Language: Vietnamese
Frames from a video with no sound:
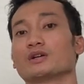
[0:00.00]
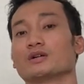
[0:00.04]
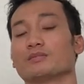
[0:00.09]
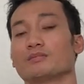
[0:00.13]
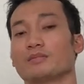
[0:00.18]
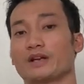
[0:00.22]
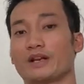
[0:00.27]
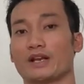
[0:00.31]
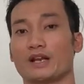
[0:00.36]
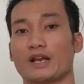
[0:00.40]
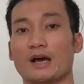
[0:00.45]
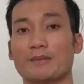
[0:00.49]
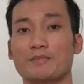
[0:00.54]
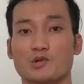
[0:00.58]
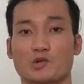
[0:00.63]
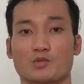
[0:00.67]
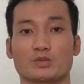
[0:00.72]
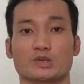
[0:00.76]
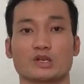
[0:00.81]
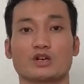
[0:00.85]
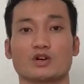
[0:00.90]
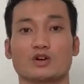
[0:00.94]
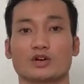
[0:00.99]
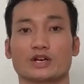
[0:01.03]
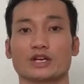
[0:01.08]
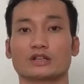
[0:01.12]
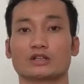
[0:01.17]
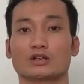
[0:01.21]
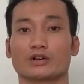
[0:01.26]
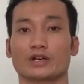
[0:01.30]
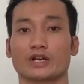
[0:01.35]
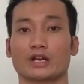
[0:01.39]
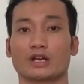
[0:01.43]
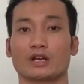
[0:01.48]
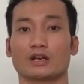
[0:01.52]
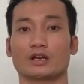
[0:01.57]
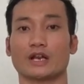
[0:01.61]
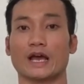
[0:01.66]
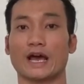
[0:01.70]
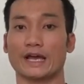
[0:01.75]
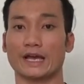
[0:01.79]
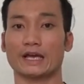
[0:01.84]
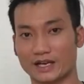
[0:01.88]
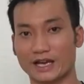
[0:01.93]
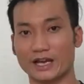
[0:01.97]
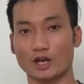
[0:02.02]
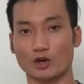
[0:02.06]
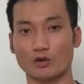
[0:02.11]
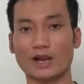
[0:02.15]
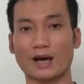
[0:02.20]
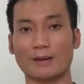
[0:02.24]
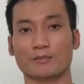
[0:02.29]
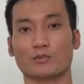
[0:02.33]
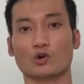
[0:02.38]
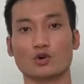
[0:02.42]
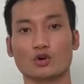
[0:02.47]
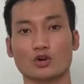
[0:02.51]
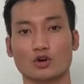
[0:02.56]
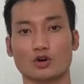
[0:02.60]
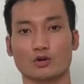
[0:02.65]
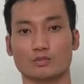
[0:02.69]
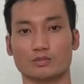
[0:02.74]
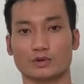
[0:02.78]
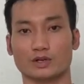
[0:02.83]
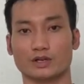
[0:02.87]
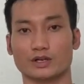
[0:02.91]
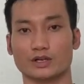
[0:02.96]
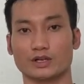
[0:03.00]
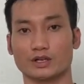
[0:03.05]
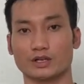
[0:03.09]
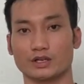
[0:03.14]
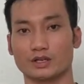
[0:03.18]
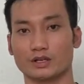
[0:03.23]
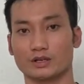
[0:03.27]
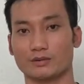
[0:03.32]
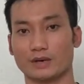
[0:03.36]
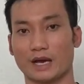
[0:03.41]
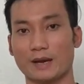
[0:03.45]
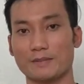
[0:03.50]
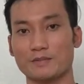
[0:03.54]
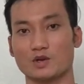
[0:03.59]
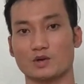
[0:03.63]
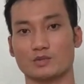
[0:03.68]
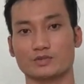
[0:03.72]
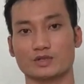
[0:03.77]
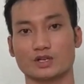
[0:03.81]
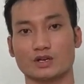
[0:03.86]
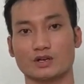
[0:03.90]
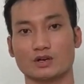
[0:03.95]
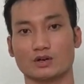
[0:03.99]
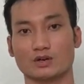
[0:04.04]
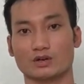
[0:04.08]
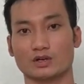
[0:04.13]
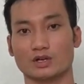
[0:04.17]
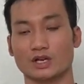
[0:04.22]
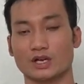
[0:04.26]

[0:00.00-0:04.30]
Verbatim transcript: mình áp dụng chế độ keto này diet cái hiểu lầm cuối cùng khi áp dụng chế độ